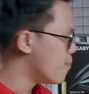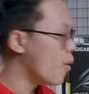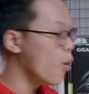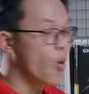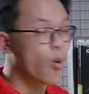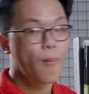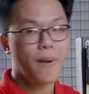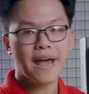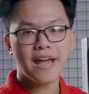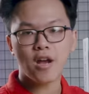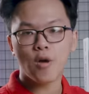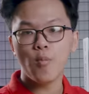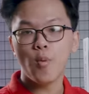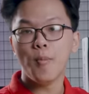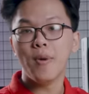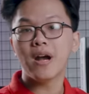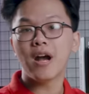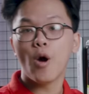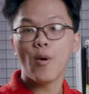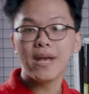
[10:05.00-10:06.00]
bộ máy có một
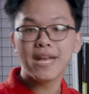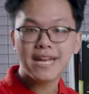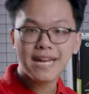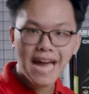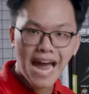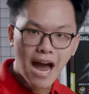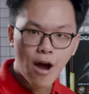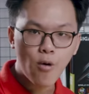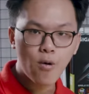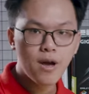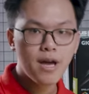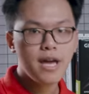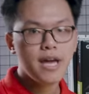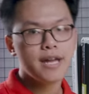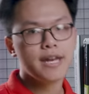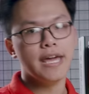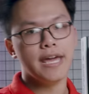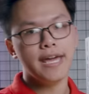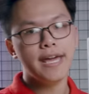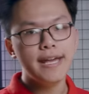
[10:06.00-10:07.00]
mức cấu hình cao
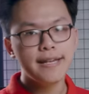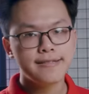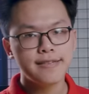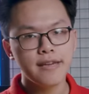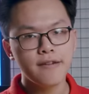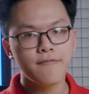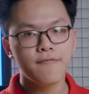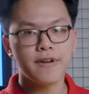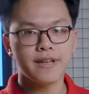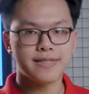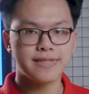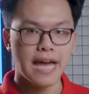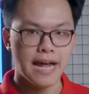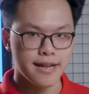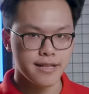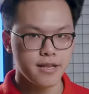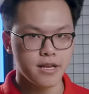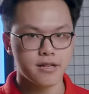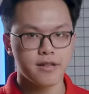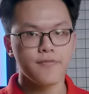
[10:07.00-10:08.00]
để hy sinh về
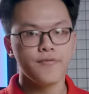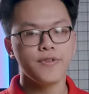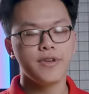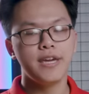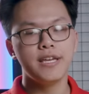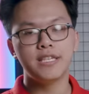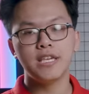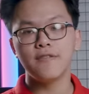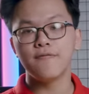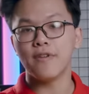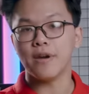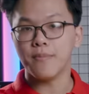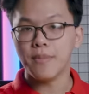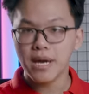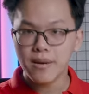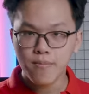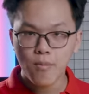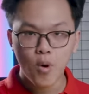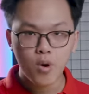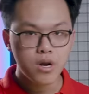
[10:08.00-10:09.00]
tản nhiệt hy sinh về
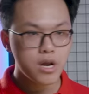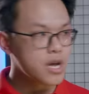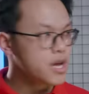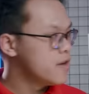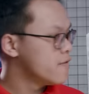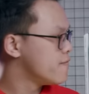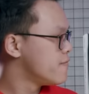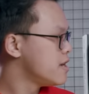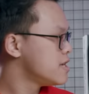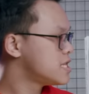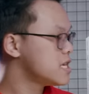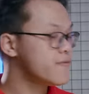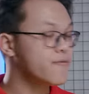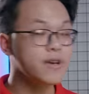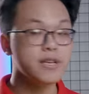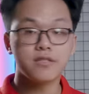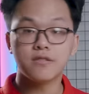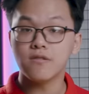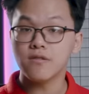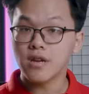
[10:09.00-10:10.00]
mainboard hy sinh
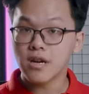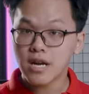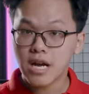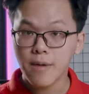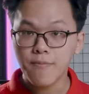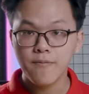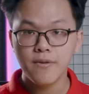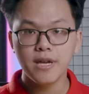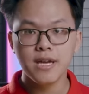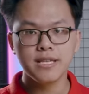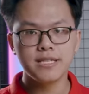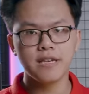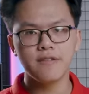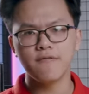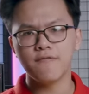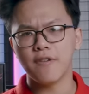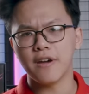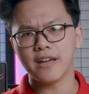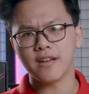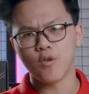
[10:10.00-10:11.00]
về sự nâng cấp hy sinh
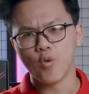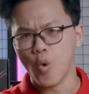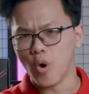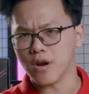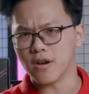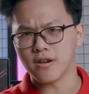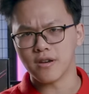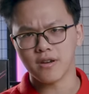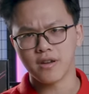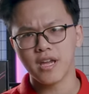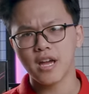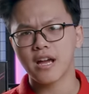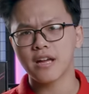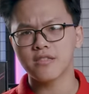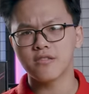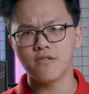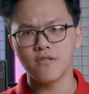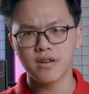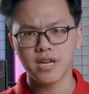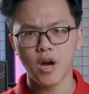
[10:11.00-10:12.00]
về nguồn như các
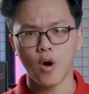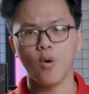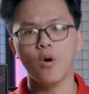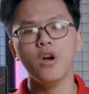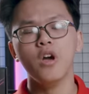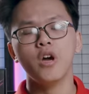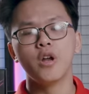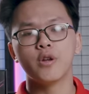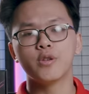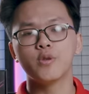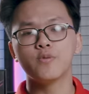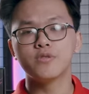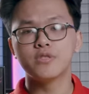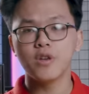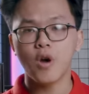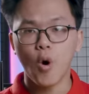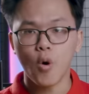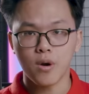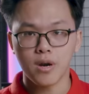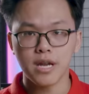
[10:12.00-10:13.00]
thứ kiểu nói chung sự
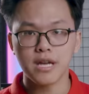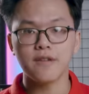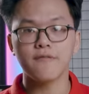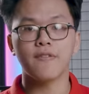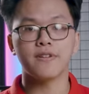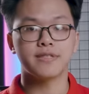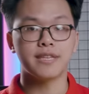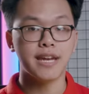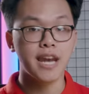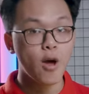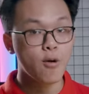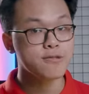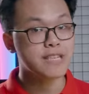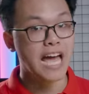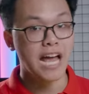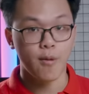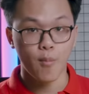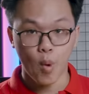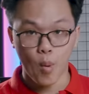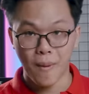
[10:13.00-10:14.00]
ổn định và tính lâu
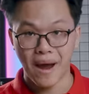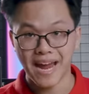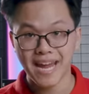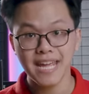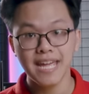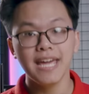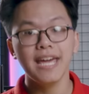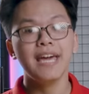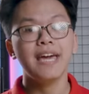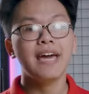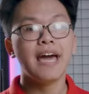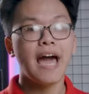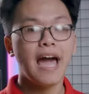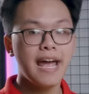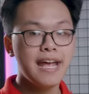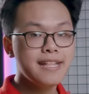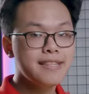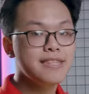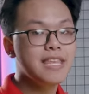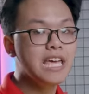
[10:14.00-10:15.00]
dài của bộ máy
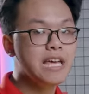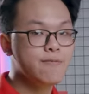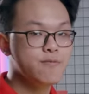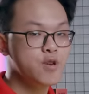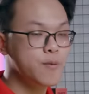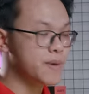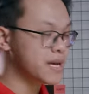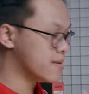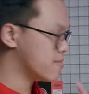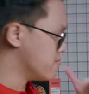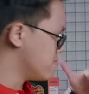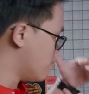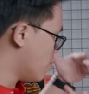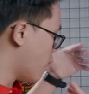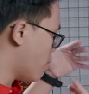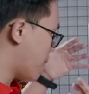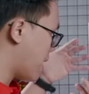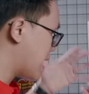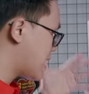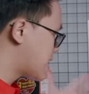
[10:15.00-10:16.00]
hãy tìm cho mình bộ
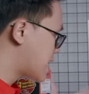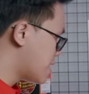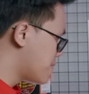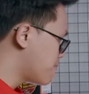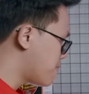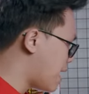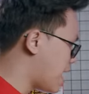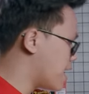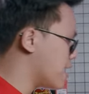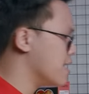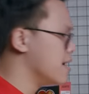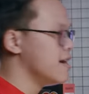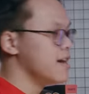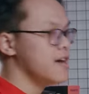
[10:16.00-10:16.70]
máy cân bằng